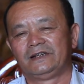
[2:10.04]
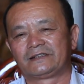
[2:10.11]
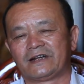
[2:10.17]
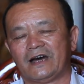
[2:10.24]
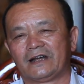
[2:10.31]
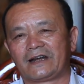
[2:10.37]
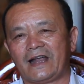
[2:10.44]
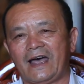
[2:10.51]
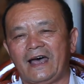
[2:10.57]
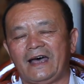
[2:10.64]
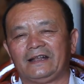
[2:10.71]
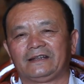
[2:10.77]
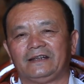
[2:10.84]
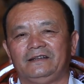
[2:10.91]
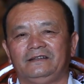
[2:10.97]
Trở
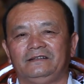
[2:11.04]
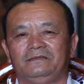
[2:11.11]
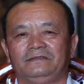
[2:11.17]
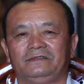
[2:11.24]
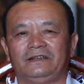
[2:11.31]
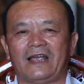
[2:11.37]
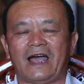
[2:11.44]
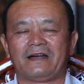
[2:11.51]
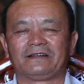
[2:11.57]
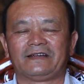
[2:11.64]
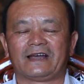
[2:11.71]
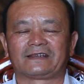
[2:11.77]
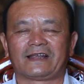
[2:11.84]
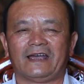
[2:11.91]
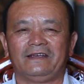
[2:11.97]
ra thì
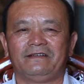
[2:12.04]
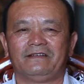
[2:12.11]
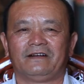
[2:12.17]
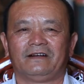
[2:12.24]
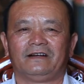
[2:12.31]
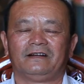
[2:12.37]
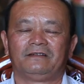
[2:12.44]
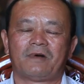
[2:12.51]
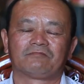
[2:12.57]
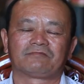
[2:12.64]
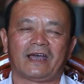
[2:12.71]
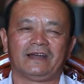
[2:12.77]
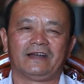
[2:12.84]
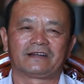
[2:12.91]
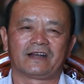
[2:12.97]
da tay và móng
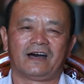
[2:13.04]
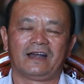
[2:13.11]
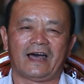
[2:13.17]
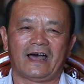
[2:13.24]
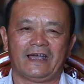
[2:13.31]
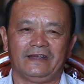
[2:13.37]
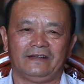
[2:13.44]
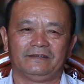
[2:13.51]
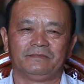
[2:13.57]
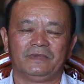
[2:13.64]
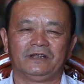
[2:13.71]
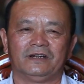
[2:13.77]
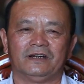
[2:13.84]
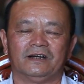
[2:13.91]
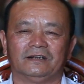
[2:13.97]
tay nó trở lại
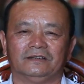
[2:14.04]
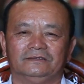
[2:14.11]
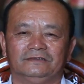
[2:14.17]
bình thường,